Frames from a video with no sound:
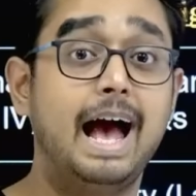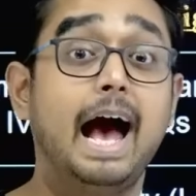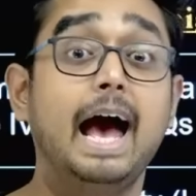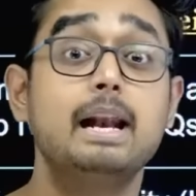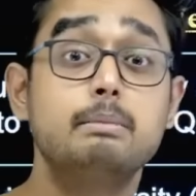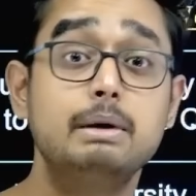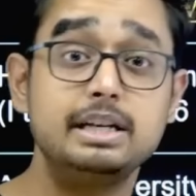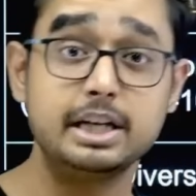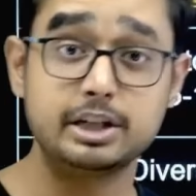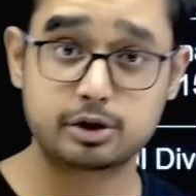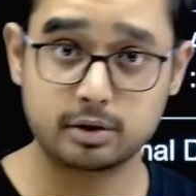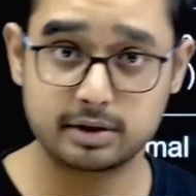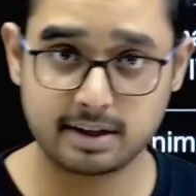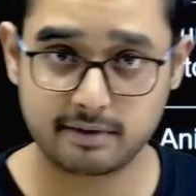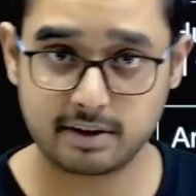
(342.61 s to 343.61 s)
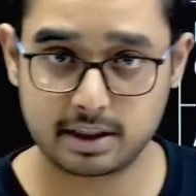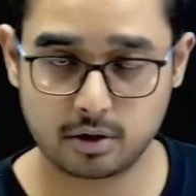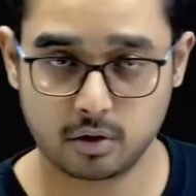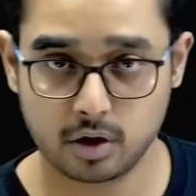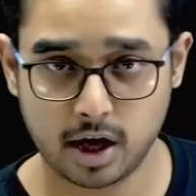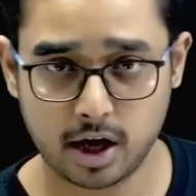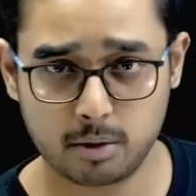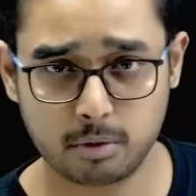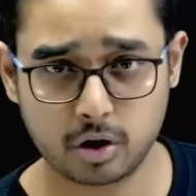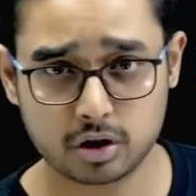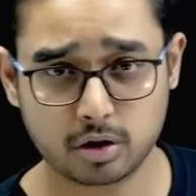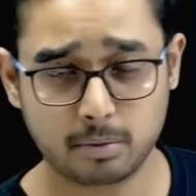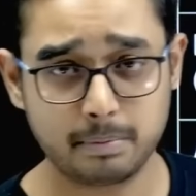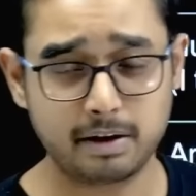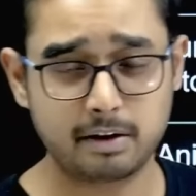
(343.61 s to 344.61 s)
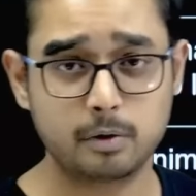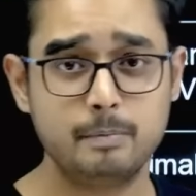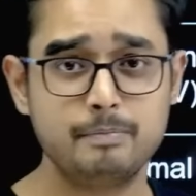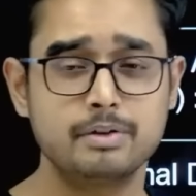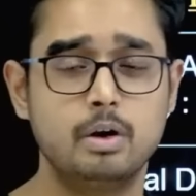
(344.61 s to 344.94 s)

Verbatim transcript: యానిమల్ టిష్యూస్ ఏవైతే ఉన్నాయో మొత్తం మీకు